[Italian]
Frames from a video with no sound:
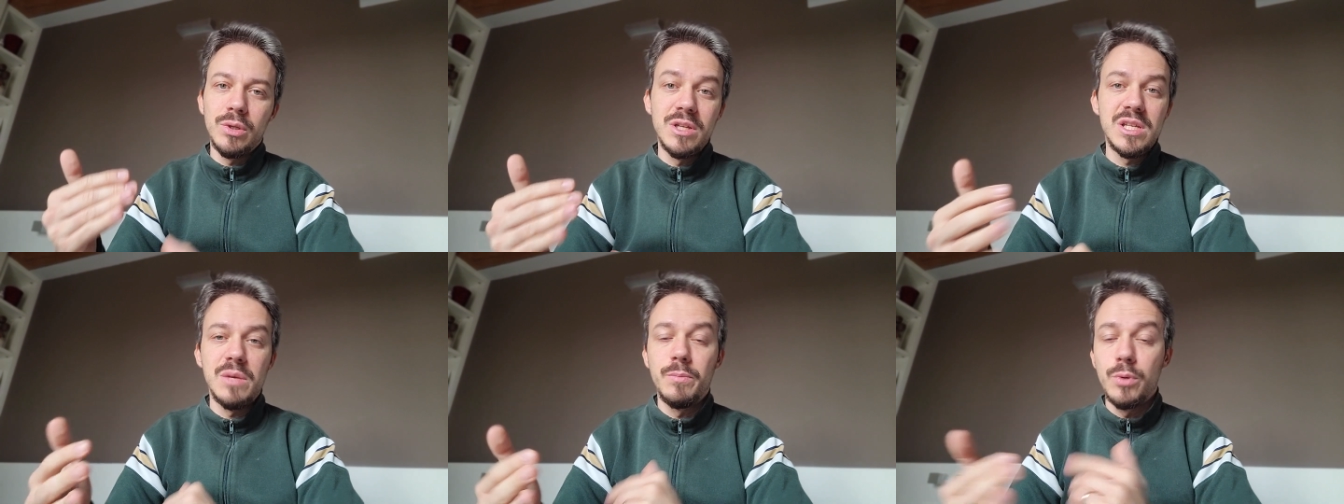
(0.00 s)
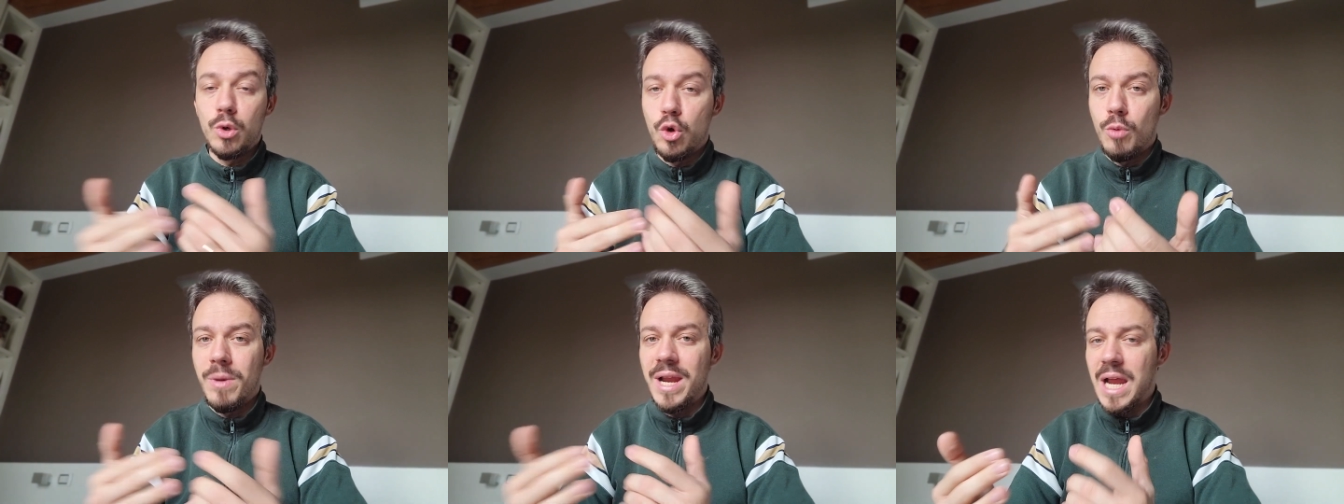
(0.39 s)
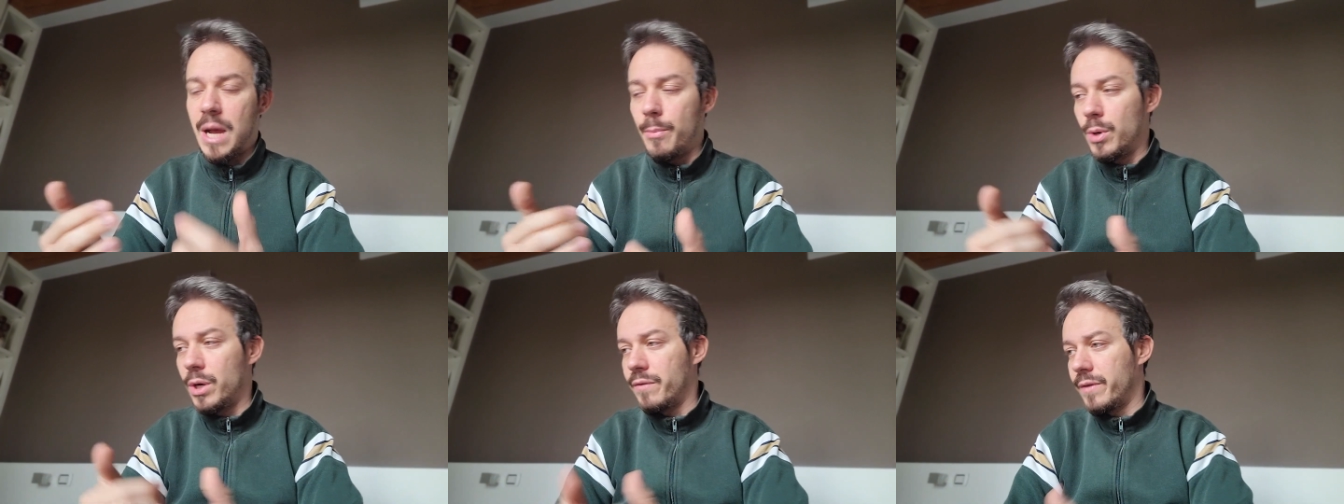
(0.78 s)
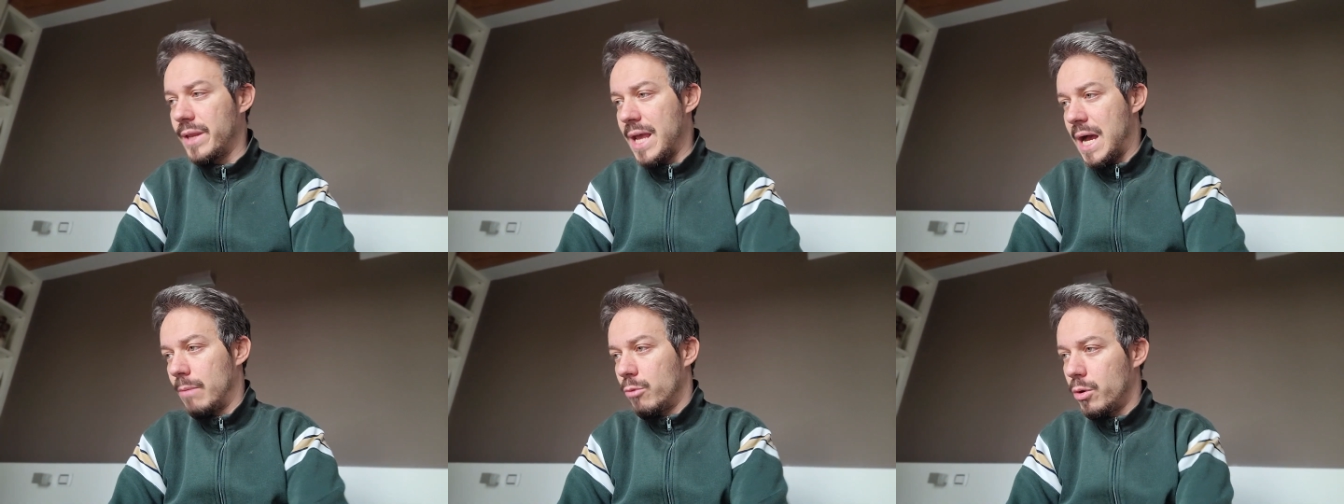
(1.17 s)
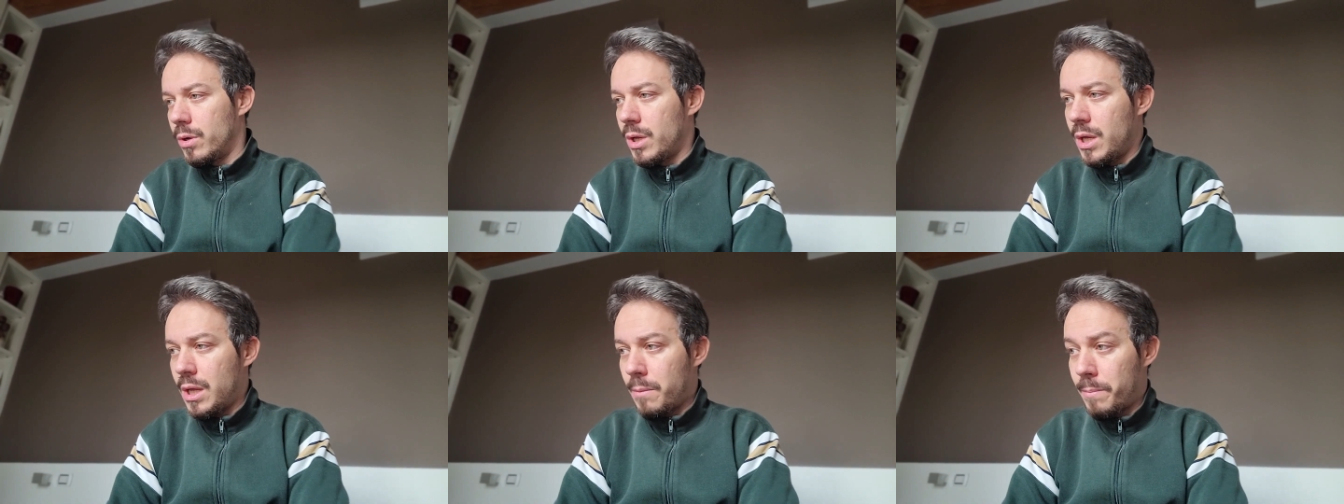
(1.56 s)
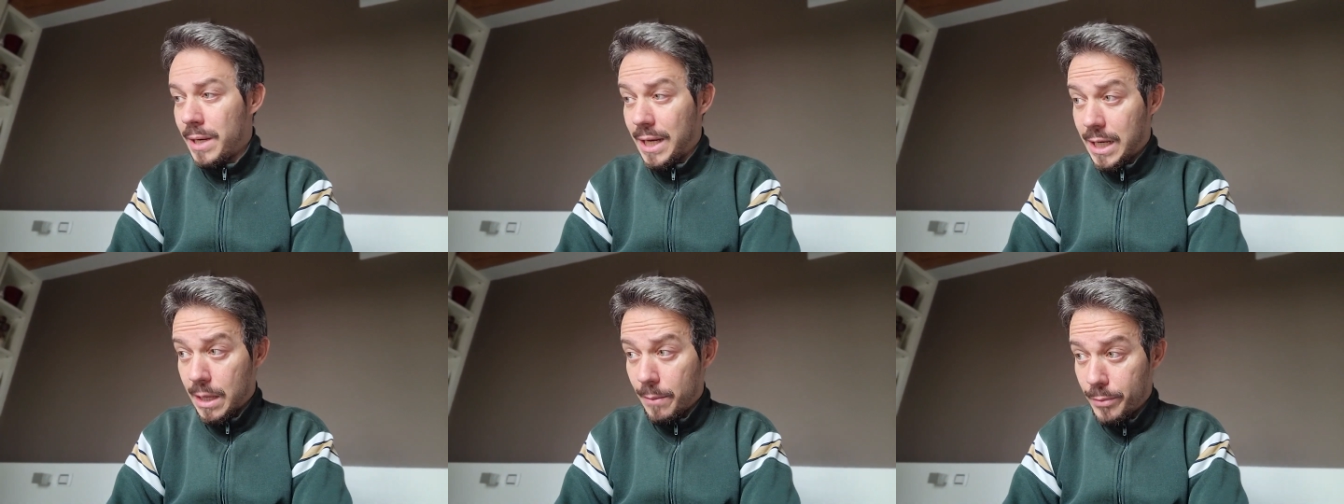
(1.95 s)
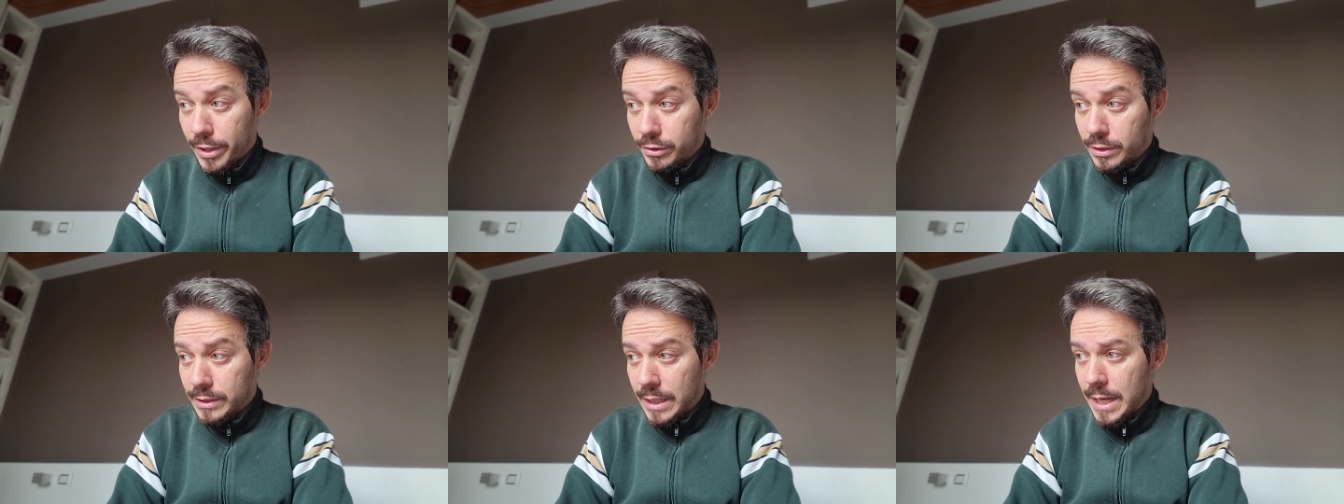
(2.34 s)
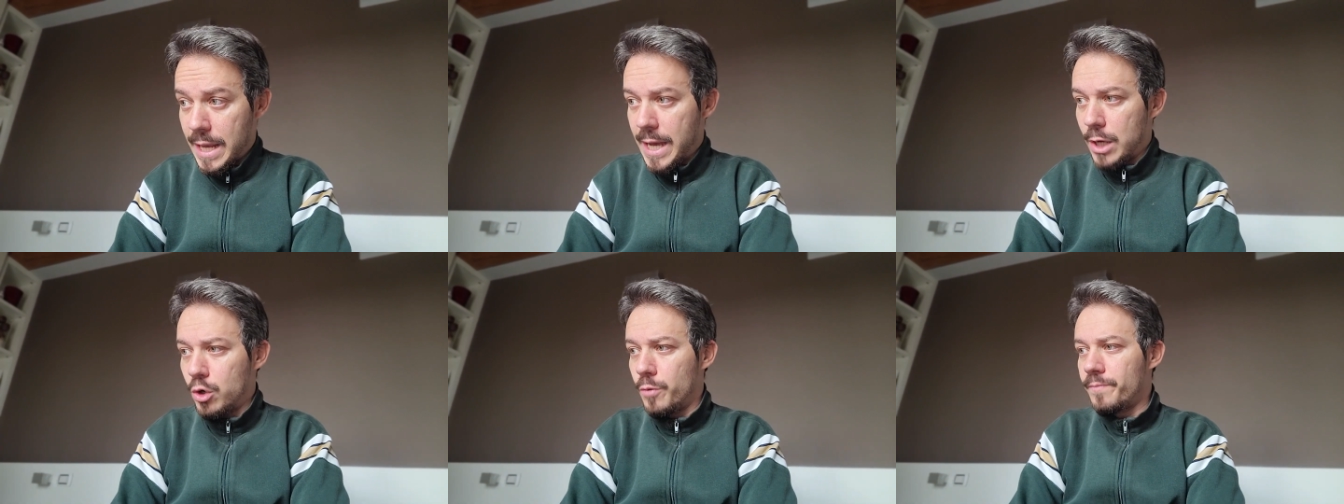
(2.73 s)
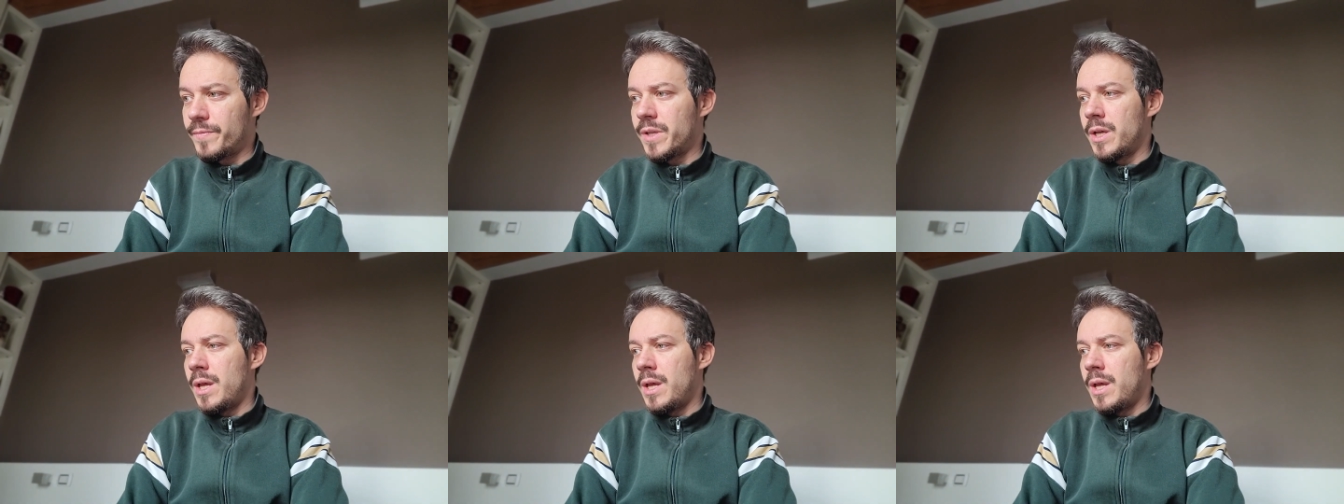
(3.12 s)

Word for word: ad esempio Roma, Napoli, vediamo per il campionato italiano.